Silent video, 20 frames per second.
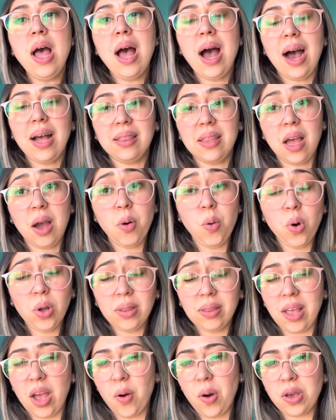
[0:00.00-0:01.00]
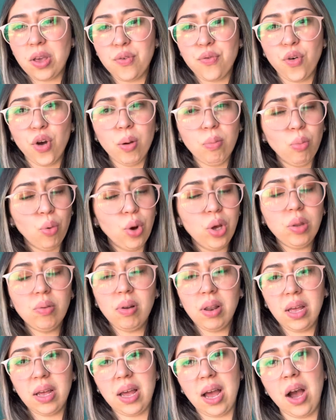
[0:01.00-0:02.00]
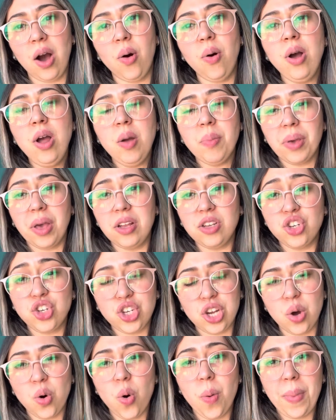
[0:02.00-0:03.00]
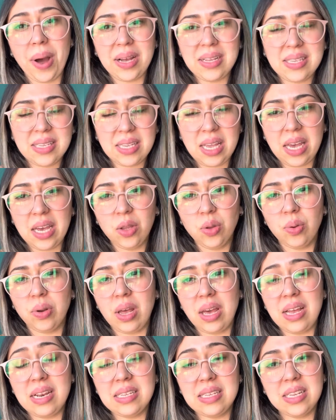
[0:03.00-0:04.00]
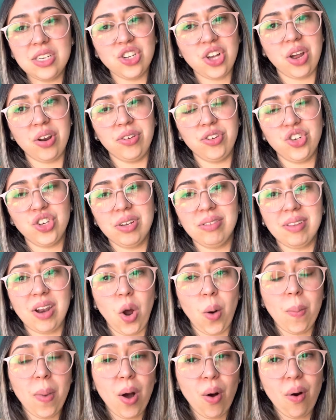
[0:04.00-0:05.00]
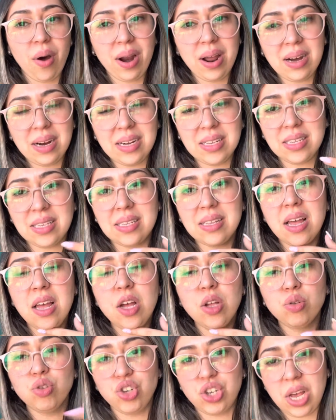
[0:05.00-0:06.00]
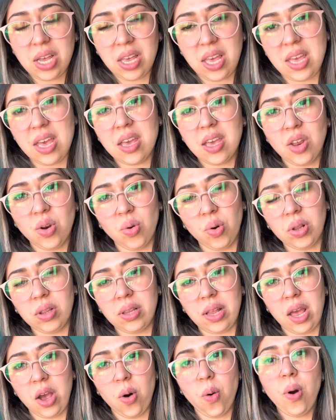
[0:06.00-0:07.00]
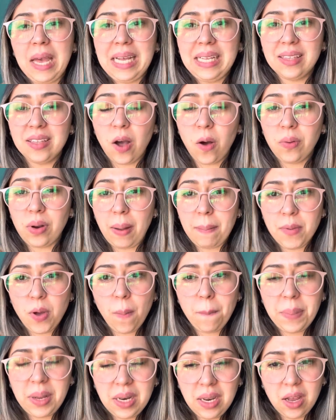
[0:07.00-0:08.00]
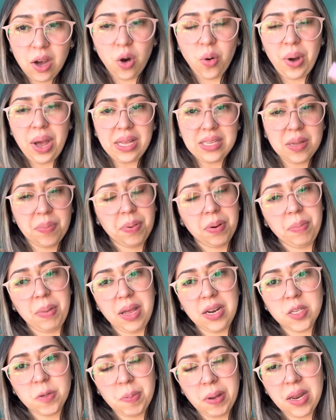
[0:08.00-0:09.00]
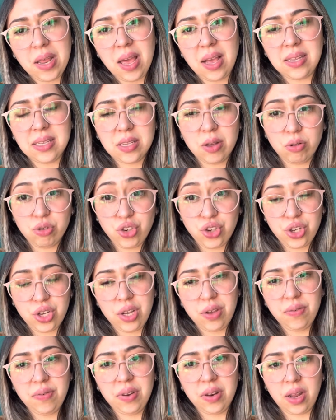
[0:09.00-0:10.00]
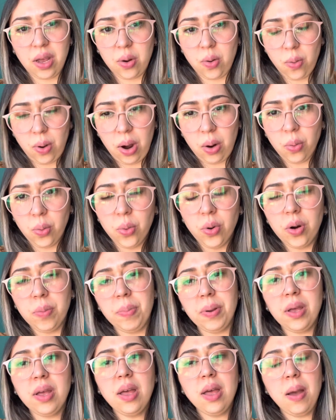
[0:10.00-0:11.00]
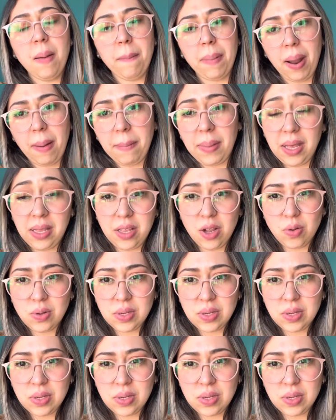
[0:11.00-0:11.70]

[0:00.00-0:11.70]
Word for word: Até o hotel aqui foi muito legal, que a gente chegou mais cedo, né? Eles deixaram a gente entrar uma hora antes do check-in aqui no hotel. Então, na minha opinião, essa primeira experiência que eu tive, né, com a URB, para mim deu